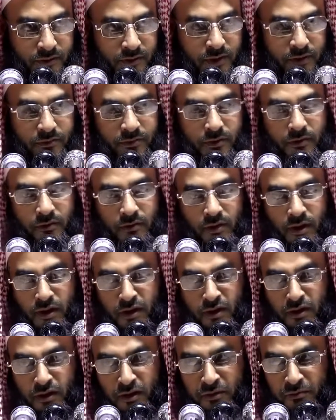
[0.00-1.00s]
তবে
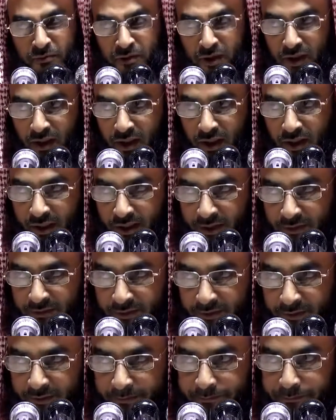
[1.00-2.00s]
কোরআন কেরিমের
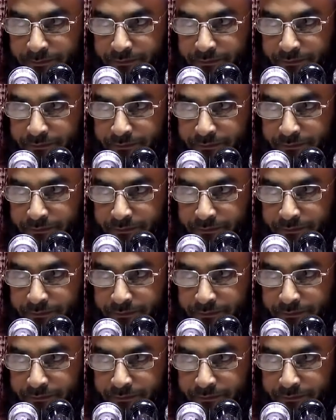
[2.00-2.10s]
আয়াতের